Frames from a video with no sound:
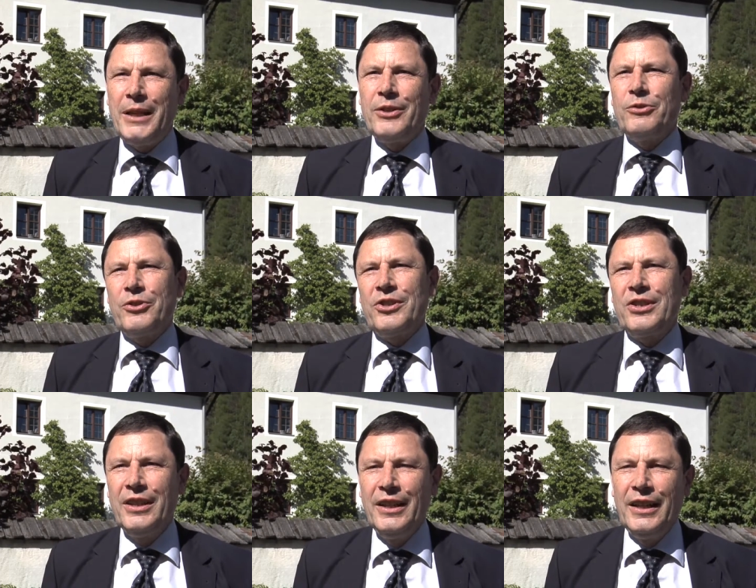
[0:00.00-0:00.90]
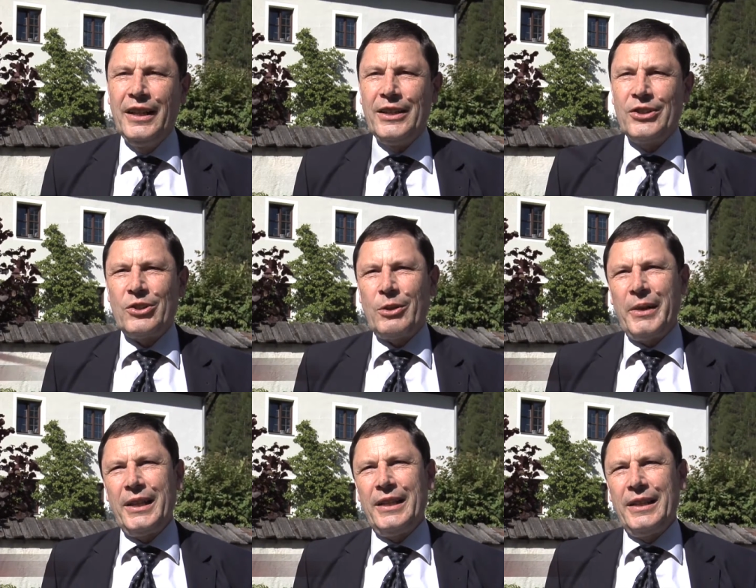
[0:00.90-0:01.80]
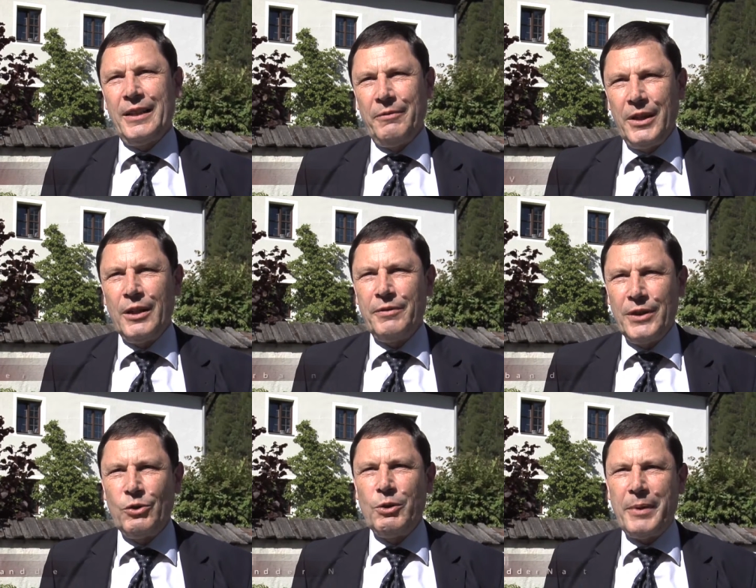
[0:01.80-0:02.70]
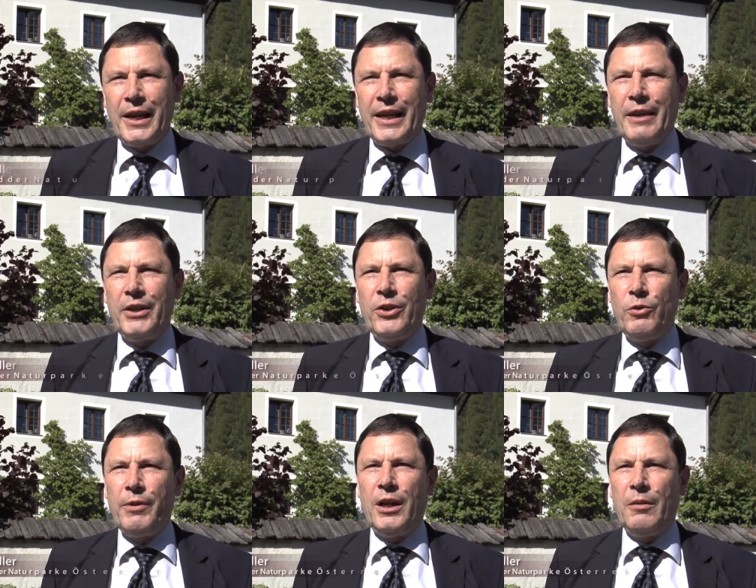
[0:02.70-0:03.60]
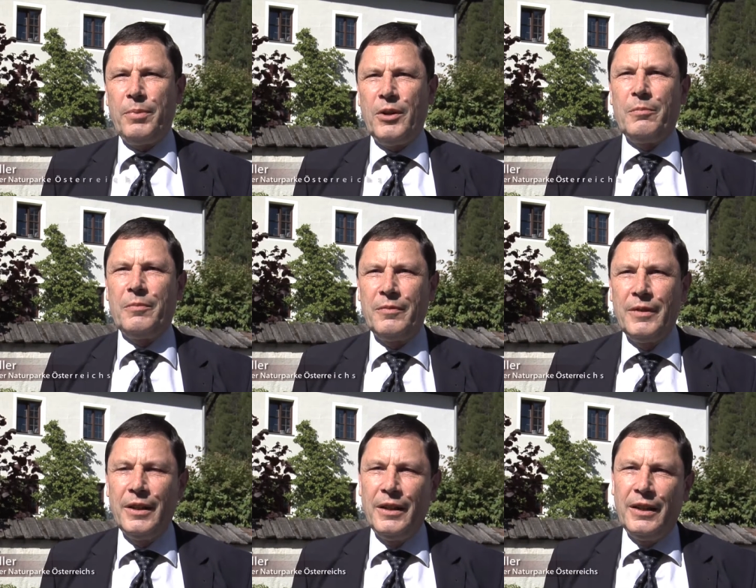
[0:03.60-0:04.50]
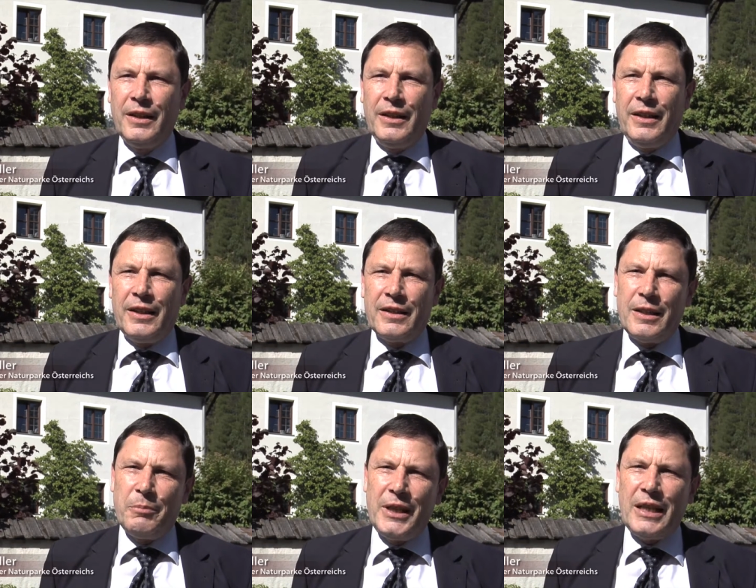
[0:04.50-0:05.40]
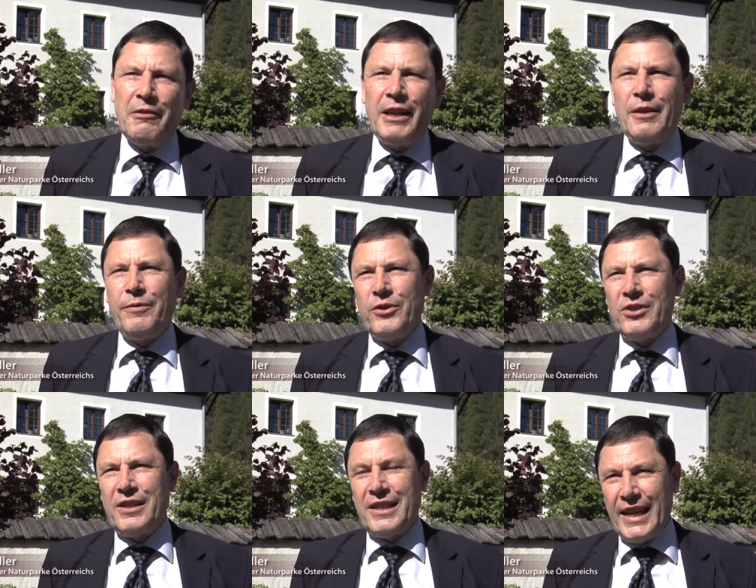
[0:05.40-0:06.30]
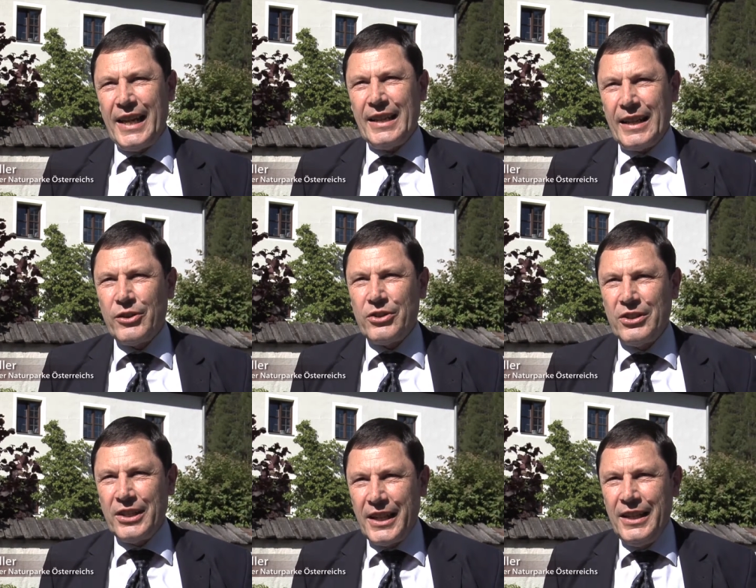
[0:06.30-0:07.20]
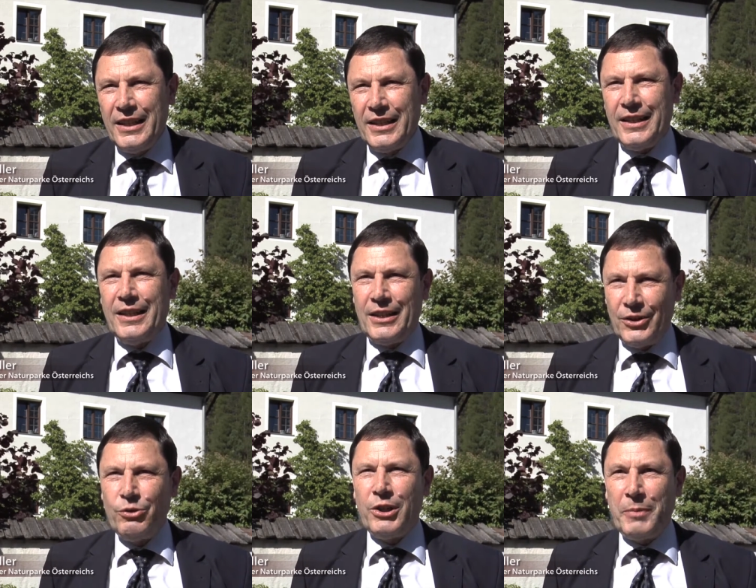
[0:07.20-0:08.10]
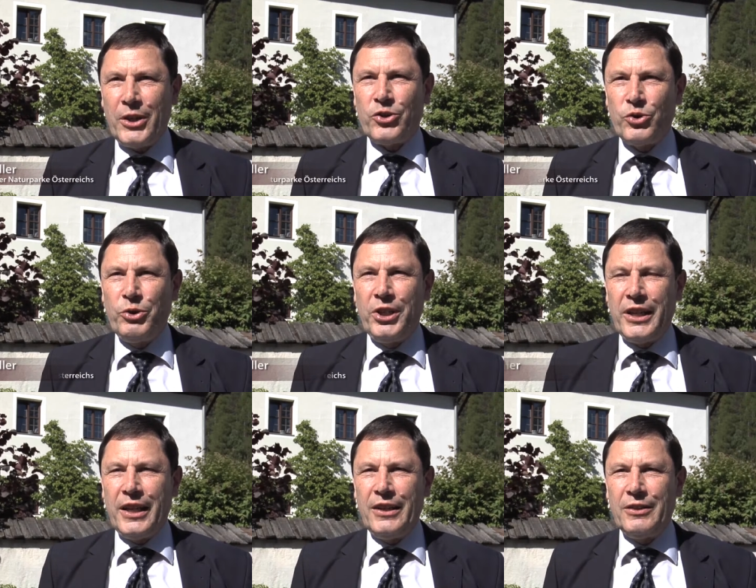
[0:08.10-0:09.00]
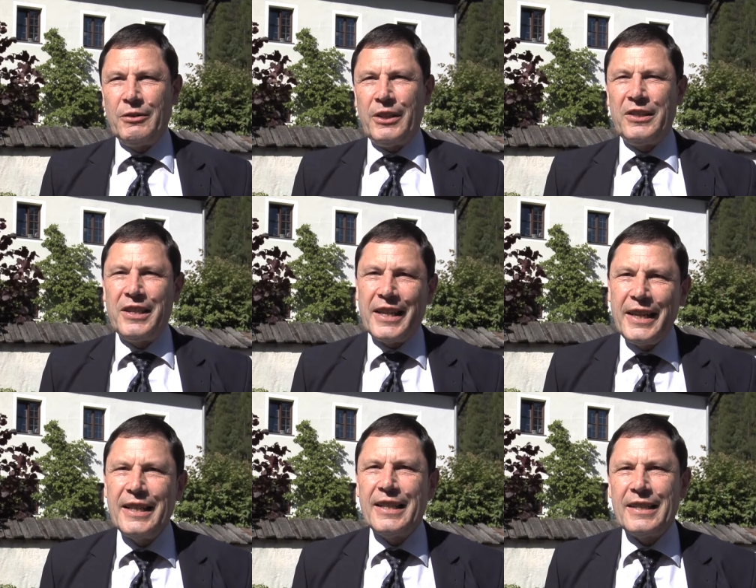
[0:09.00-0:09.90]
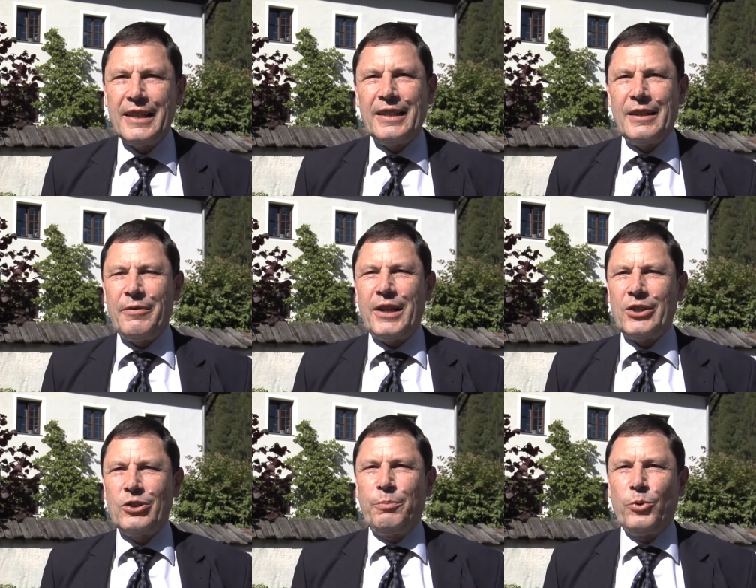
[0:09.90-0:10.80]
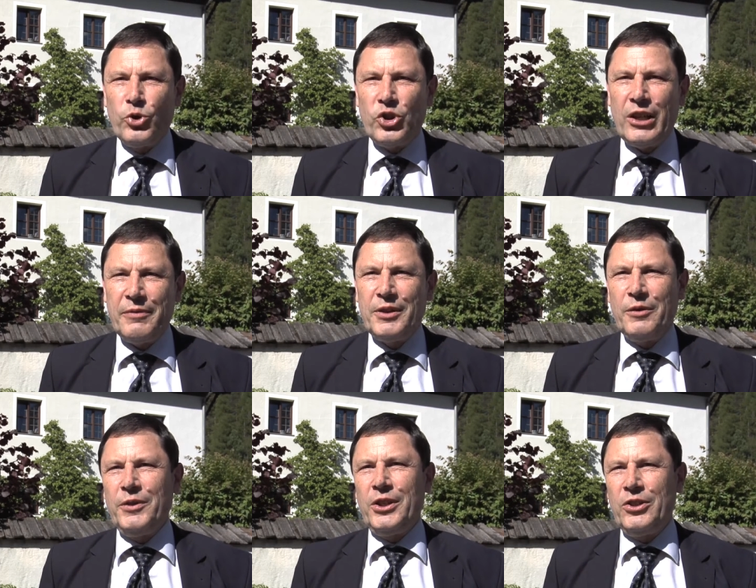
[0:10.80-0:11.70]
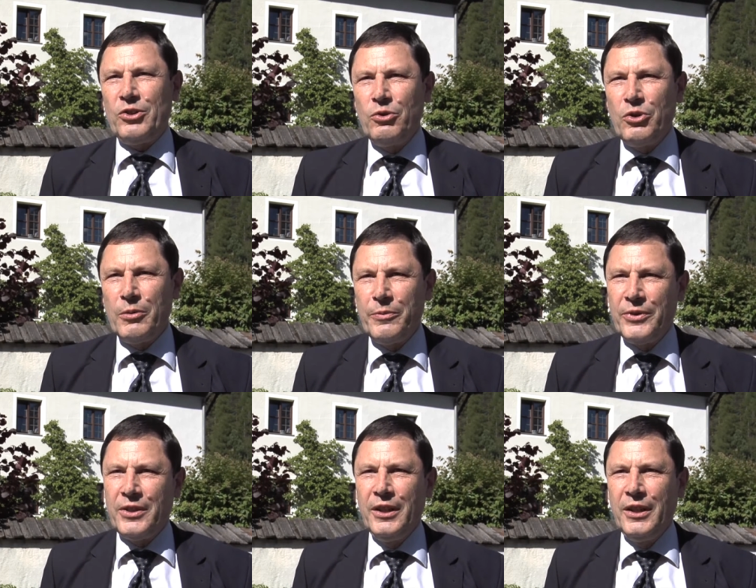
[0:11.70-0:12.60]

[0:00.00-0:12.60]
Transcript: Bildungsinstrumente, die wir auf Naturparkebene überhaupt haben. Es sind mittlerweile fast 10.000 Kinder, die in Naturparkschulen gehen und diese Kinder sind de facto Botschafter für die Zukunft